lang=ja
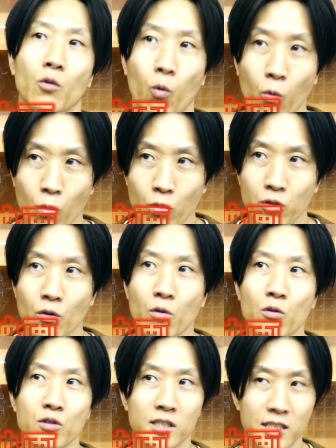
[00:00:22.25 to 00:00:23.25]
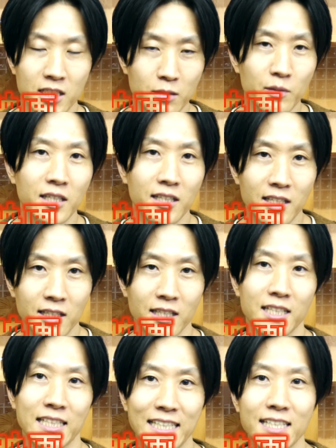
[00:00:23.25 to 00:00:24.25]
東京しじみ2
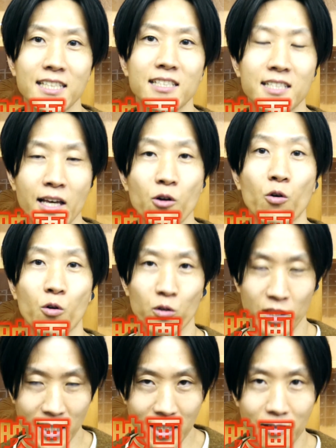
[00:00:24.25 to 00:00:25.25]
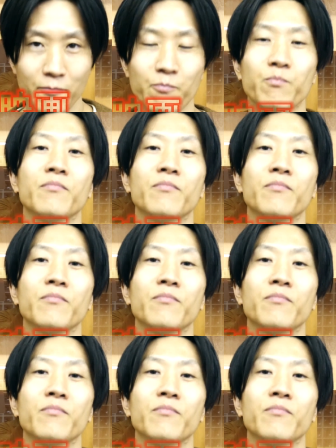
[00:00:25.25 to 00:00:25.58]
期202